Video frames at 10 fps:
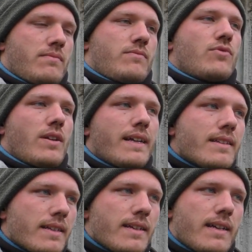
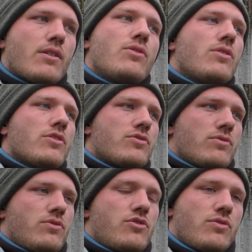durante agosto
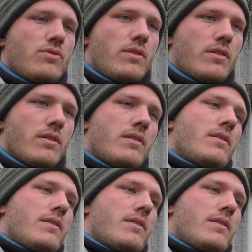ou julho,